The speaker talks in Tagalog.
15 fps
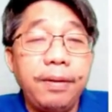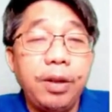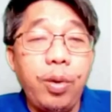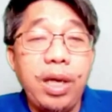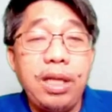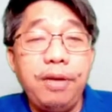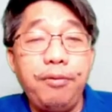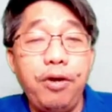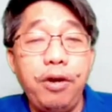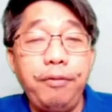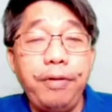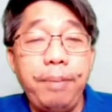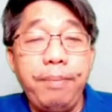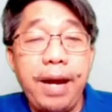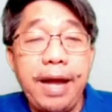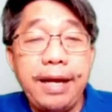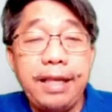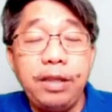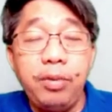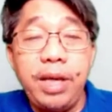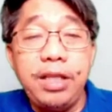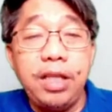24
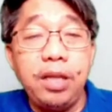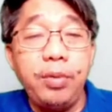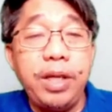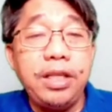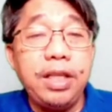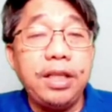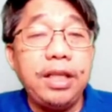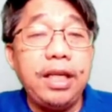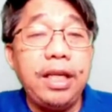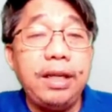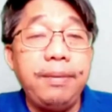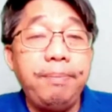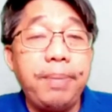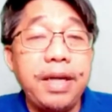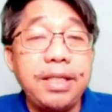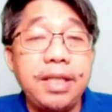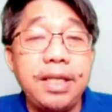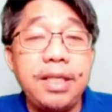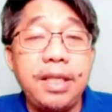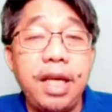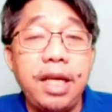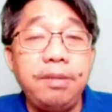February 2023, press
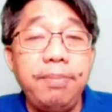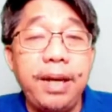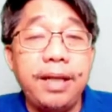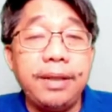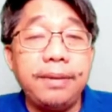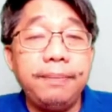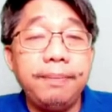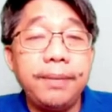statement.